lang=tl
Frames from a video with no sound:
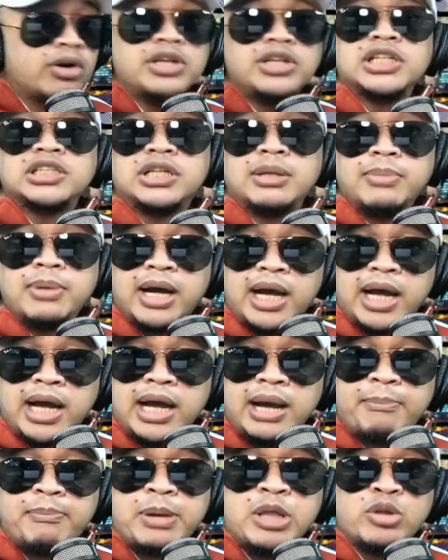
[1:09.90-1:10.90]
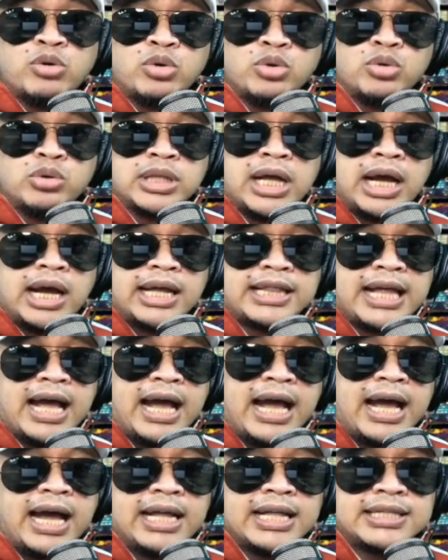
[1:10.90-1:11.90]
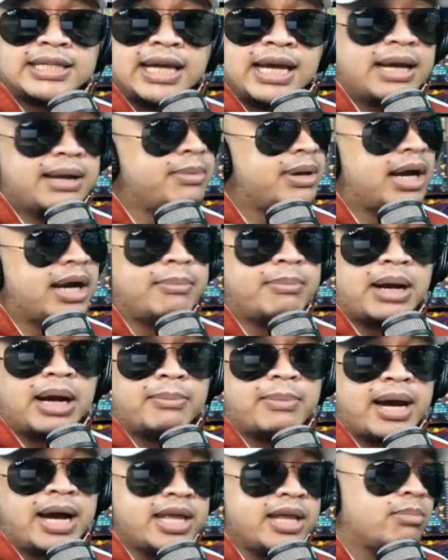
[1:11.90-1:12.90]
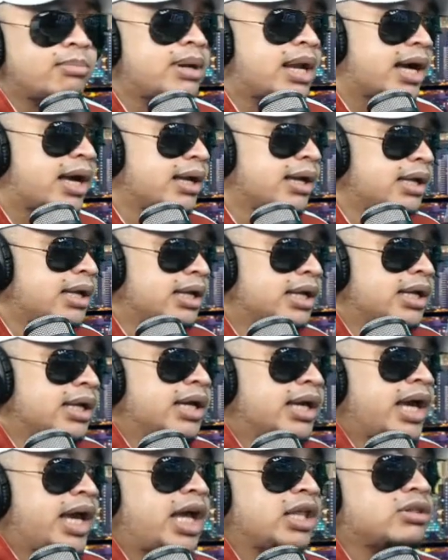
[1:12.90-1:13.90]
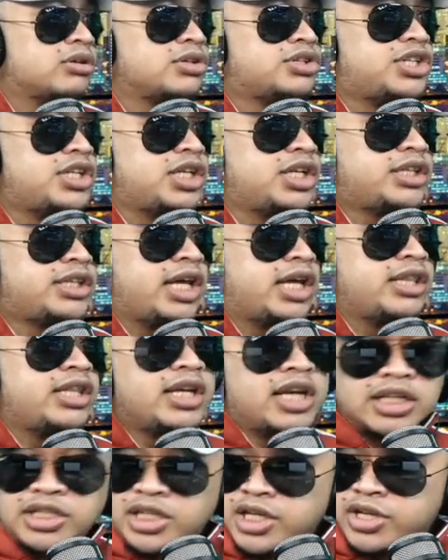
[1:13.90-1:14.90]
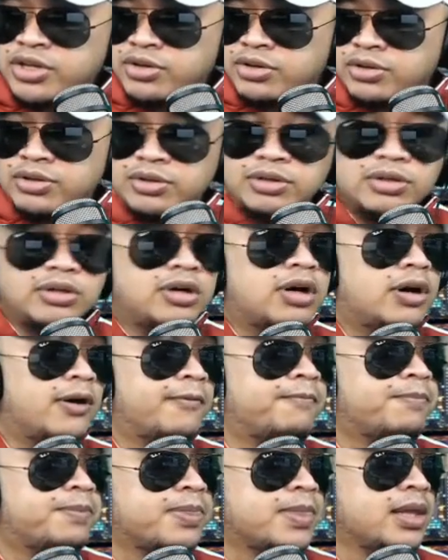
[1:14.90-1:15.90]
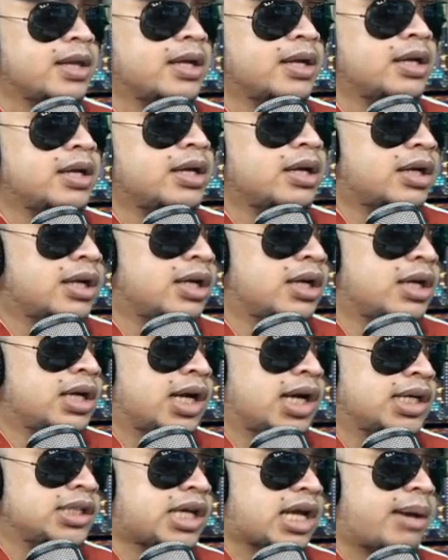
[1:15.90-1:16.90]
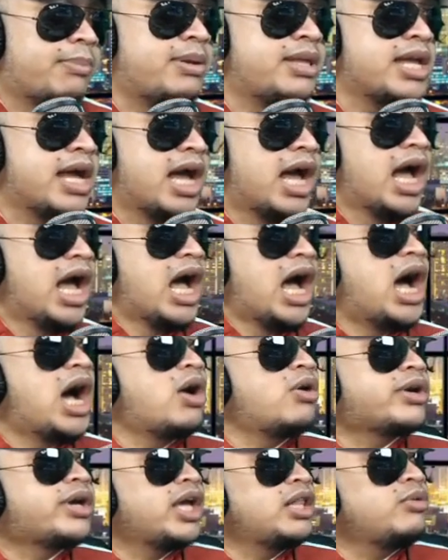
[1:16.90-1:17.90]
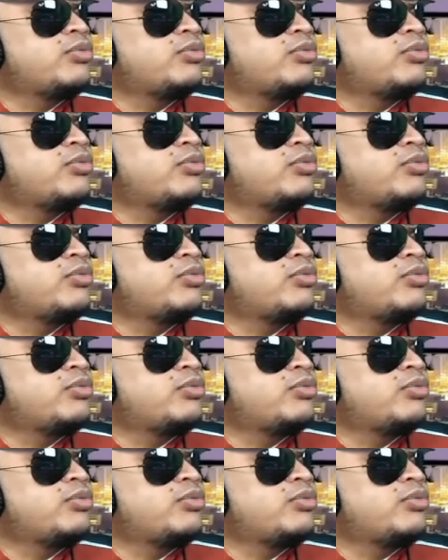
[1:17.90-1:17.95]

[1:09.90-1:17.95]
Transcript: ko isa sa mga pinuno ng katangahan sa mga makabayan block Ito si Teddy Casino. Oh. Sabi niya, how